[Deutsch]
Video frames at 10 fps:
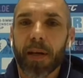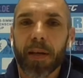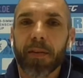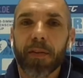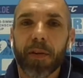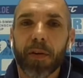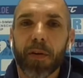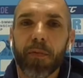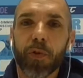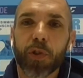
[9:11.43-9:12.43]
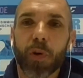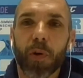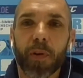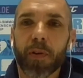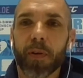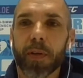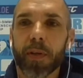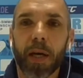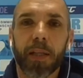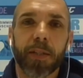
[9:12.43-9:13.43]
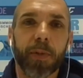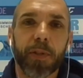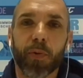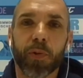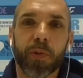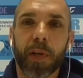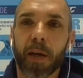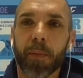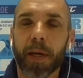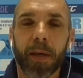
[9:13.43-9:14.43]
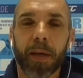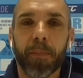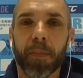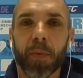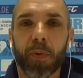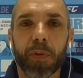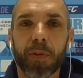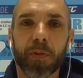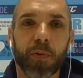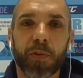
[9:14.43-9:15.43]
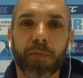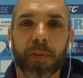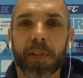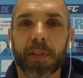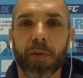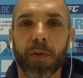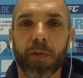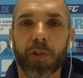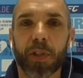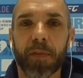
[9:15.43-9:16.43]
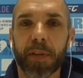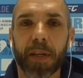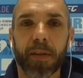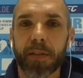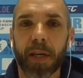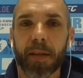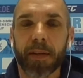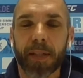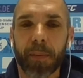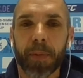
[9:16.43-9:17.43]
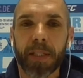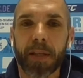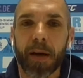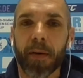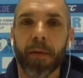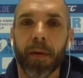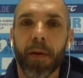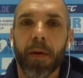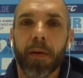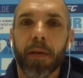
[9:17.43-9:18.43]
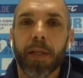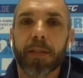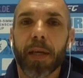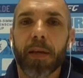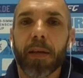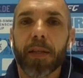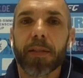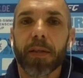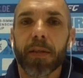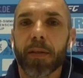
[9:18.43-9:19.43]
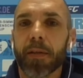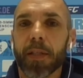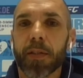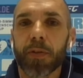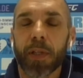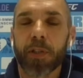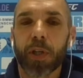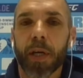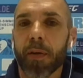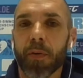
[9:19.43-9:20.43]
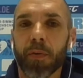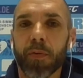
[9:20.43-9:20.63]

Ich kann jetzt hier Wünsche äußern, ja, ich will so und so lange bleiben und so und so viel Saison Cheftrainer sein. Das habe ich ja letztendlich äh, nicht zu entscheiden.